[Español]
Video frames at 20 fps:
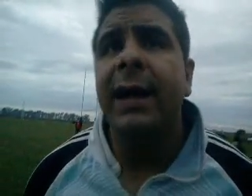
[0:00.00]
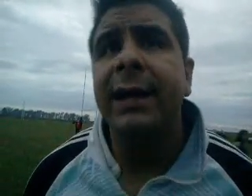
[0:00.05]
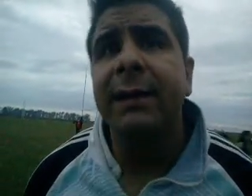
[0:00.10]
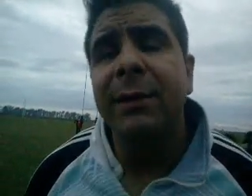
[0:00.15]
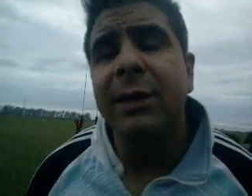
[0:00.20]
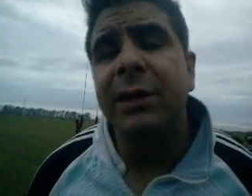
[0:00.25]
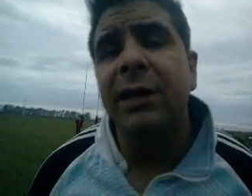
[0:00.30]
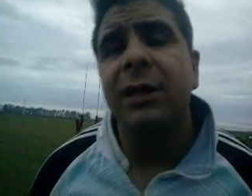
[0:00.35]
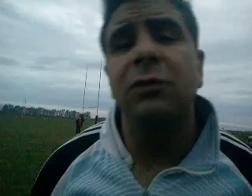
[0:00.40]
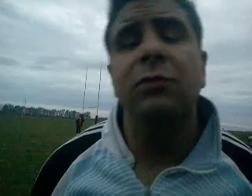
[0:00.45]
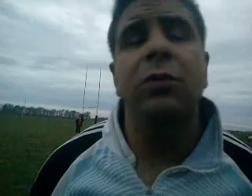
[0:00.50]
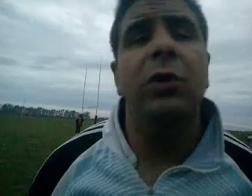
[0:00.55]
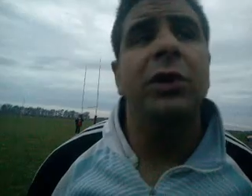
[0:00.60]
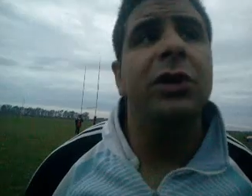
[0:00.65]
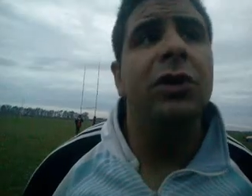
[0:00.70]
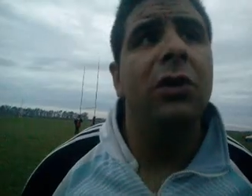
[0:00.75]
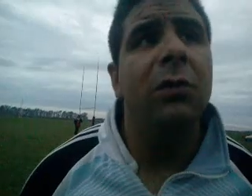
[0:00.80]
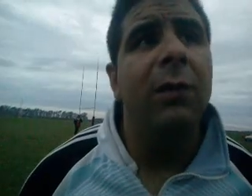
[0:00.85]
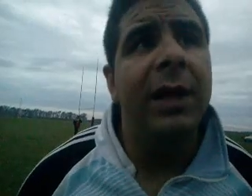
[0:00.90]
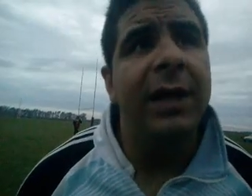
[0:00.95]
hay que meter un
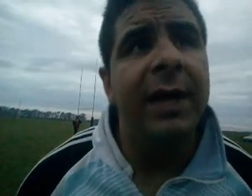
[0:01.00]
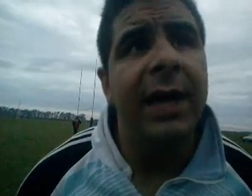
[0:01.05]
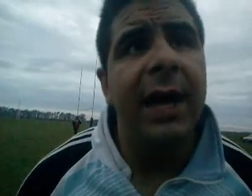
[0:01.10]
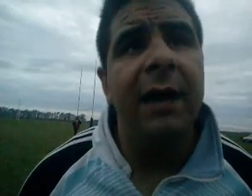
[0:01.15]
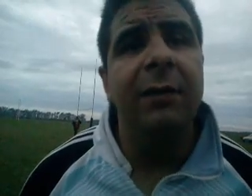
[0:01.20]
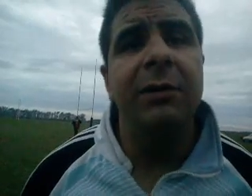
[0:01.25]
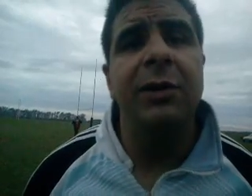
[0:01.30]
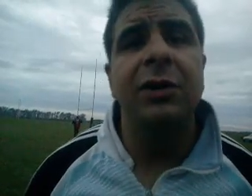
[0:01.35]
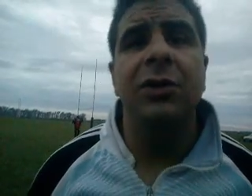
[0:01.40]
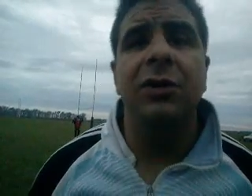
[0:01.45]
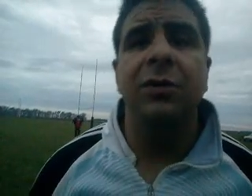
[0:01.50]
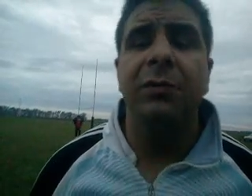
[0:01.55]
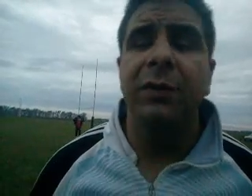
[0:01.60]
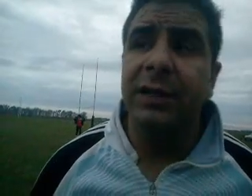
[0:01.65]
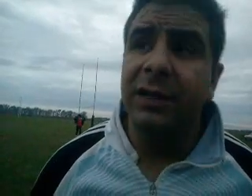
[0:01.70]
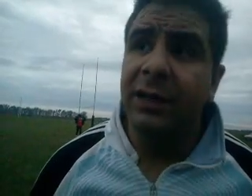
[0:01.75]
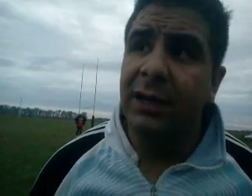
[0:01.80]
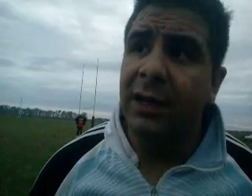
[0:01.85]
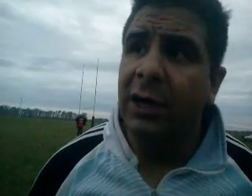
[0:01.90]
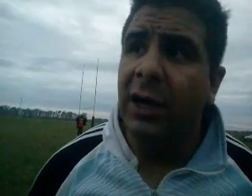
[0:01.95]
poquito más de árbitro
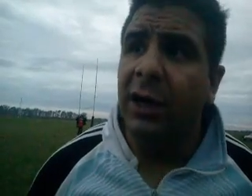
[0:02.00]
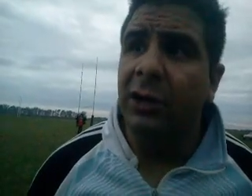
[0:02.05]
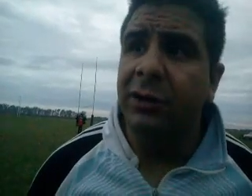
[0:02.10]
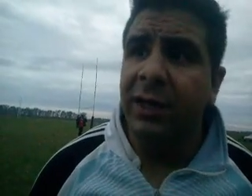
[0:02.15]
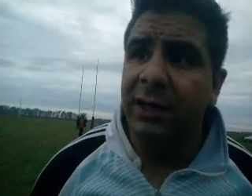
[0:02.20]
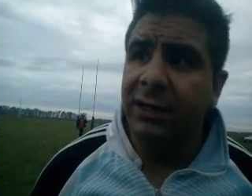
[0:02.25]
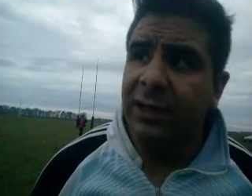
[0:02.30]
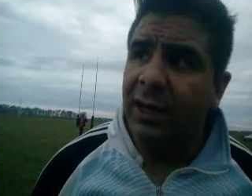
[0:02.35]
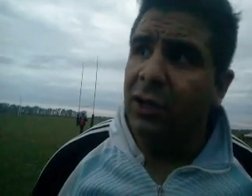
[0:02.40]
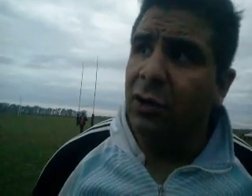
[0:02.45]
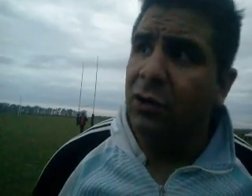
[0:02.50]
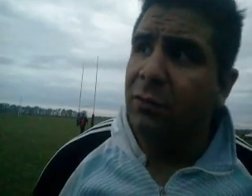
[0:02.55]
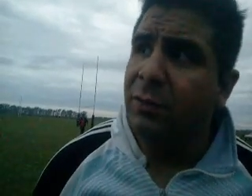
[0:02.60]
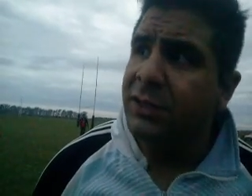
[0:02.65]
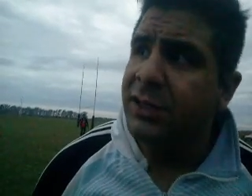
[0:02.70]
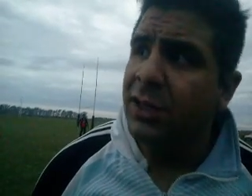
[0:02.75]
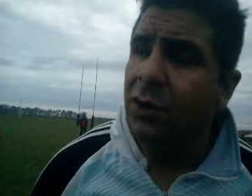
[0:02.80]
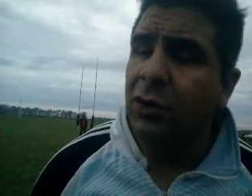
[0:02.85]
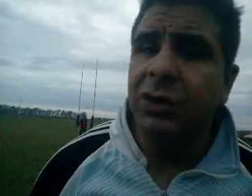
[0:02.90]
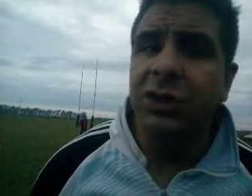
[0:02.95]
al tratar de
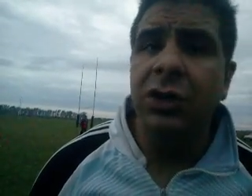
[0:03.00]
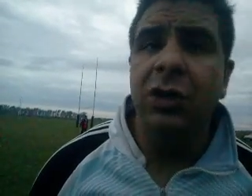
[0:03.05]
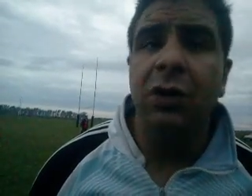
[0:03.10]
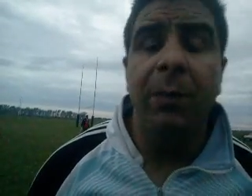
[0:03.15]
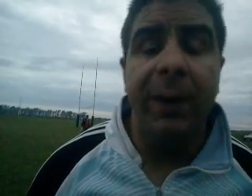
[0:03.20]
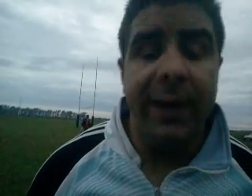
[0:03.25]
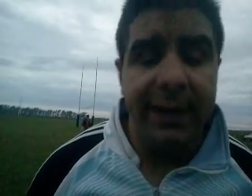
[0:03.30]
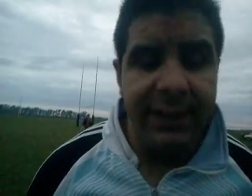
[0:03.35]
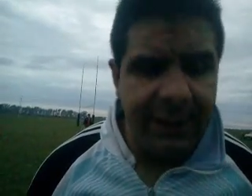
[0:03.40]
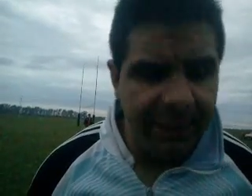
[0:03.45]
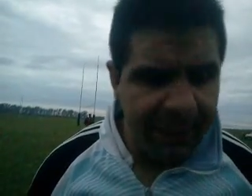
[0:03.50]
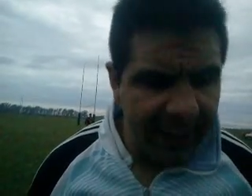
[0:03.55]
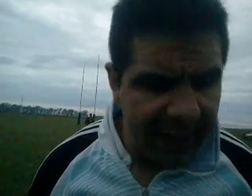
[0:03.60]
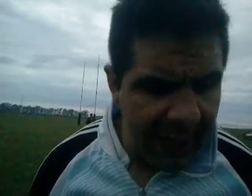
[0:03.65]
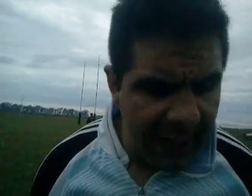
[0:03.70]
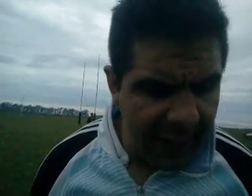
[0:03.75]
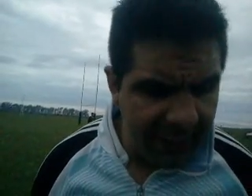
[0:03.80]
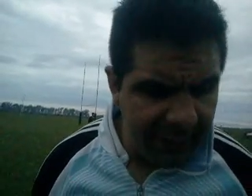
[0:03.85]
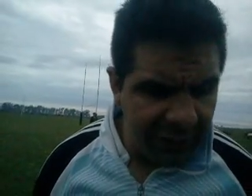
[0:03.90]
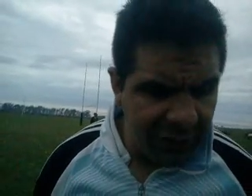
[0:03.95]
conversar a los chicos para,
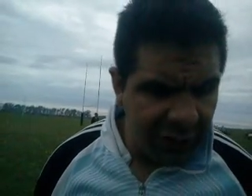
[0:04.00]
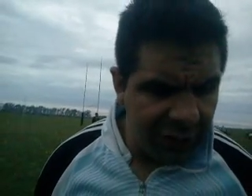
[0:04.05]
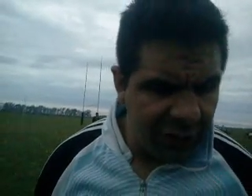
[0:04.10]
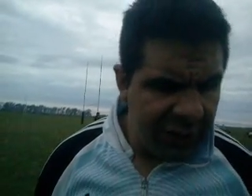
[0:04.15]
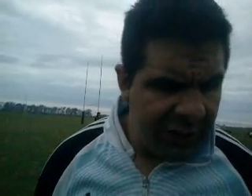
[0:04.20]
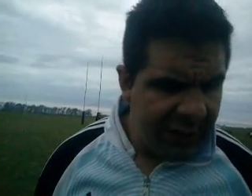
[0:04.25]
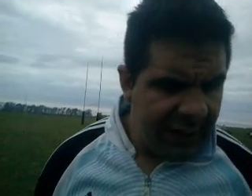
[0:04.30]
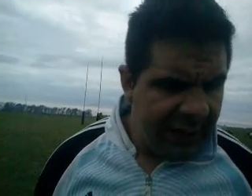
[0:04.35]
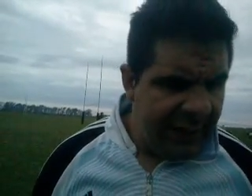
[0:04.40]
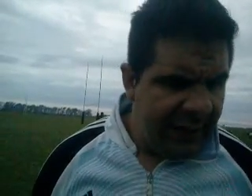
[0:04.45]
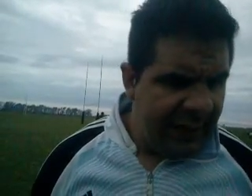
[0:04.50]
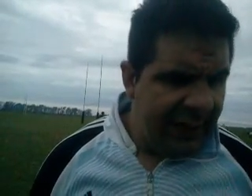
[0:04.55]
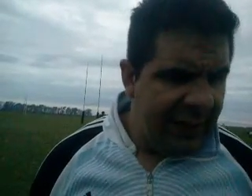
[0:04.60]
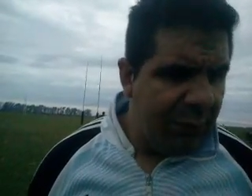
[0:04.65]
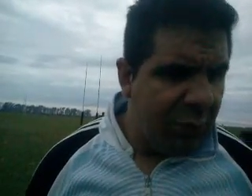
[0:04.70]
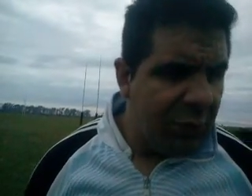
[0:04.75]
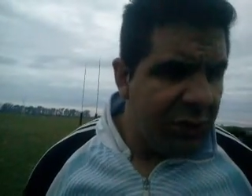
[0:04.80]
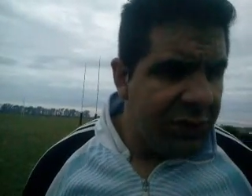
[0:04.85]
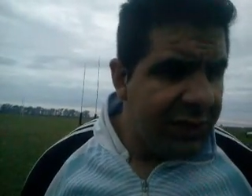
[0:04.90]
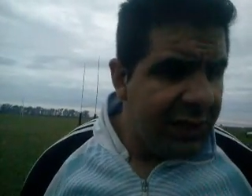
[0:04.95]
para árbitro y
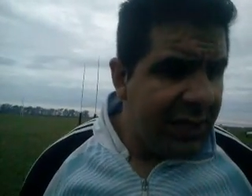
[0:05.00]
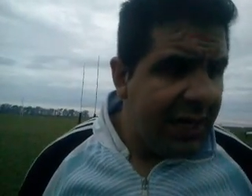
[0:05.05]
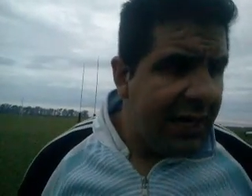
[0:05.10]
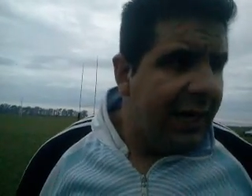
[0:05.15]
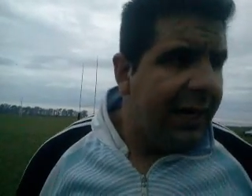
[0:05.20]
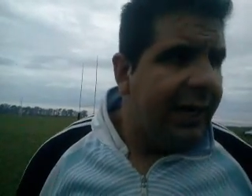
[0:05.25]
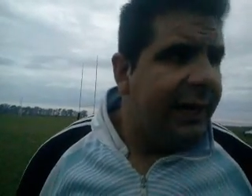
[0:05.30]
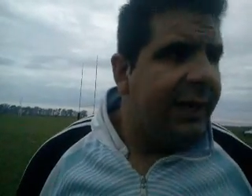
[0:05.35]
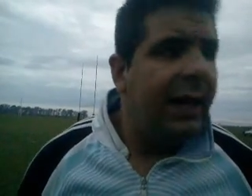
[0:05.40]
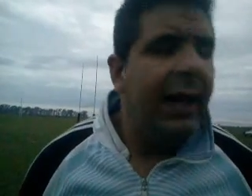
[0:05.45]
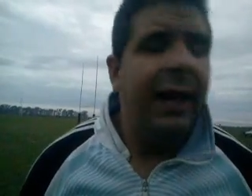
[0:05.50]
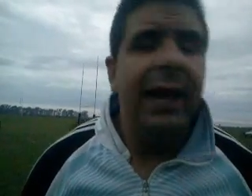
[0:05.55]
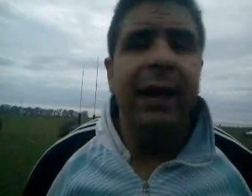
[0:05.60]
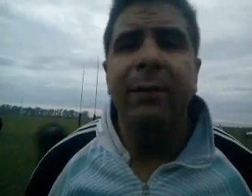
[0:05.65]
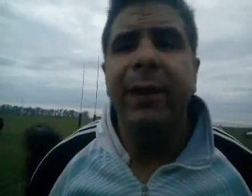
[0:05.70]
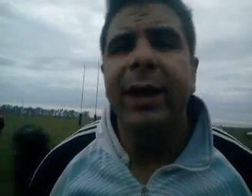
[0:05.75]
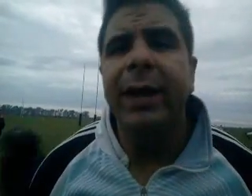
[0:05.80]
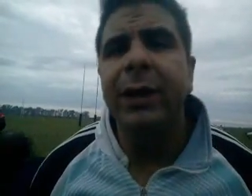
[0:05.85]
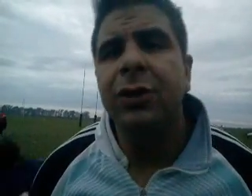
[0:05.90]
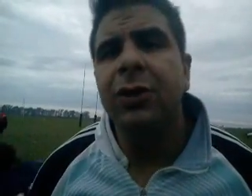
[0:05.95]
de por sí eh,
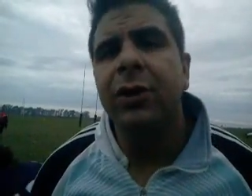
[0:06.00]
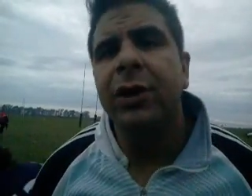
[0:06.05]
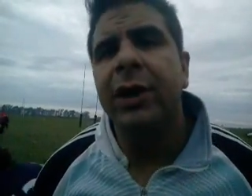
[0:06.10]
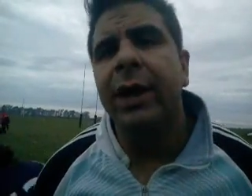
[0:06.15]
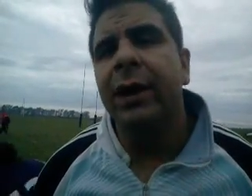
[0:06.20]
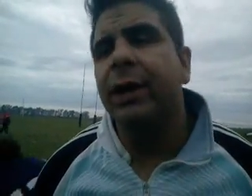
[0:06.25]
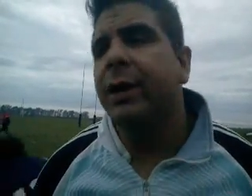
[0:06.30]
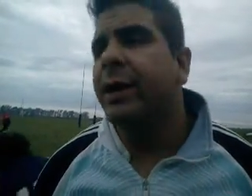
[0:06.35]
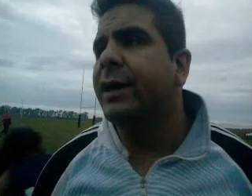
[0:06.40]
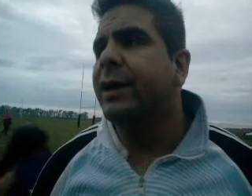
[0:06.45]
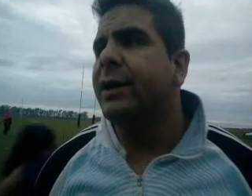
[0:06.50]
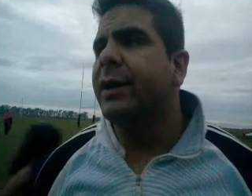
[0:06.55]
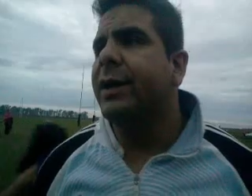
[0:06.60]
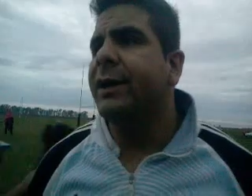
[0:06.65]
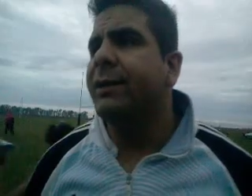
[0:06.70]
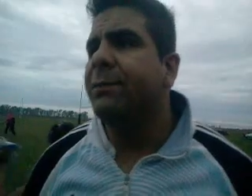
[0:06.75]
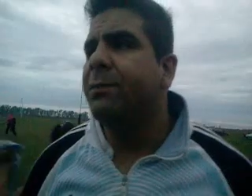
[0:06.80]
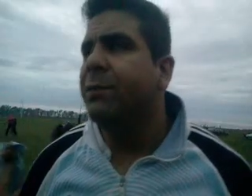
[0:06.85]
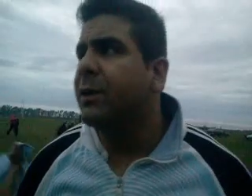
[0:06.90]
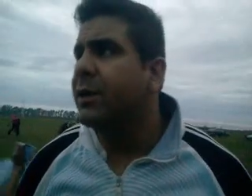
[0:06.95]
elementos
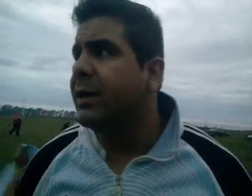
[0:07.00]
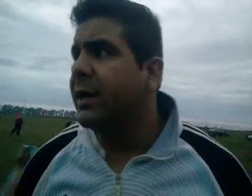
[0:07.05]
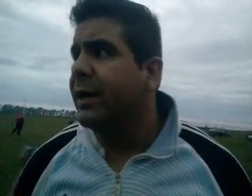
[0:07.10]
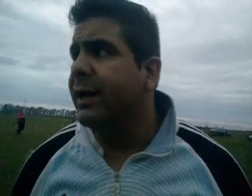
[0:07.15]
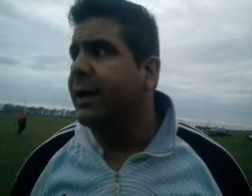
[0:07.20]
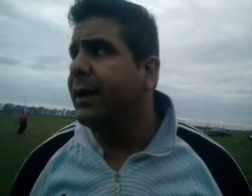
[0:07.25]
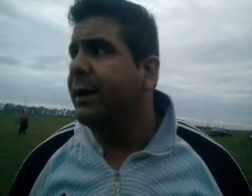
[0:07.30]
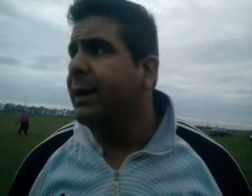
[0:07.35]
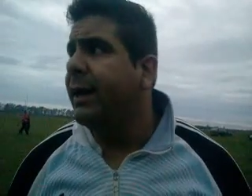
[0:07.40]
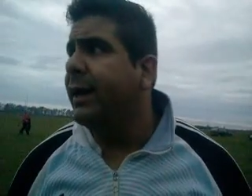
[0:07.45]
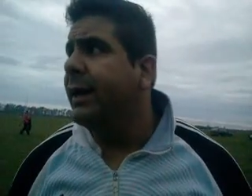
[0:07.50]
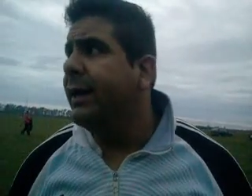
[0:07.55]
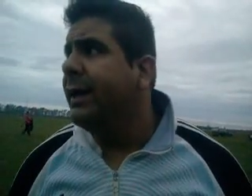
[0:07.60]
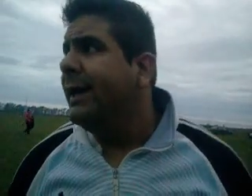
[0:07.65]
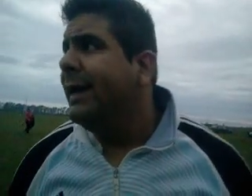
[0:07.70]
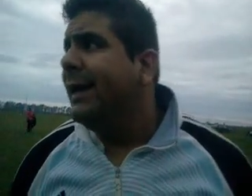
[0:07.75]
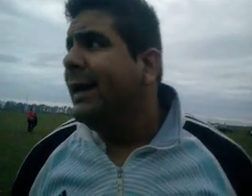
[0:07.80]
que, que,